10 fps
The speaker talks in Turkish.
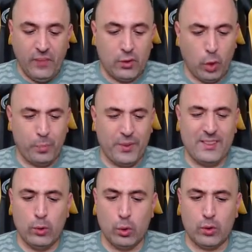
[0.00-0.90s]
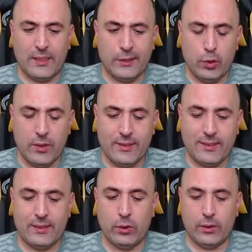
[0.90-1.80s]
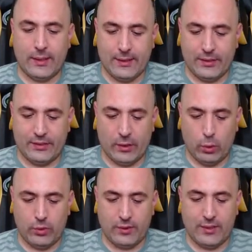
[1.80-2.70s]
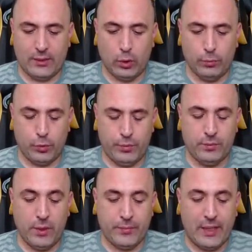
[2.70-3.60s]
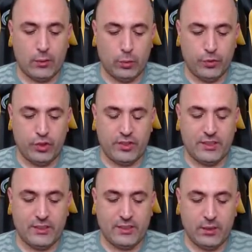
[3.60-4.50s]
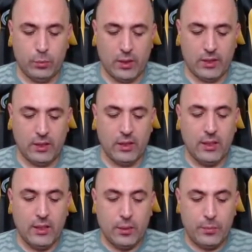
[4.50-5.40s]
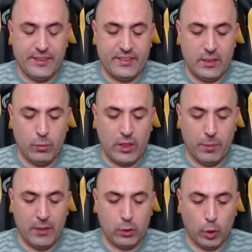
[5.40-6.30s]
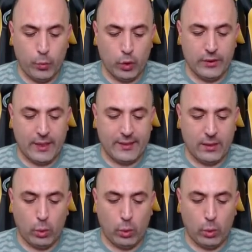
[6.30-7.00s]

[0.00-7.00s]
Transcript: Top bizde olduktan sonra sıkıntı yok arkadaşlar. Orta sahada olmuş. Bilmem nerede olmuş. Hiç sıkıntı değil. Bu arada Messi'ye mükemmel top gönderdik.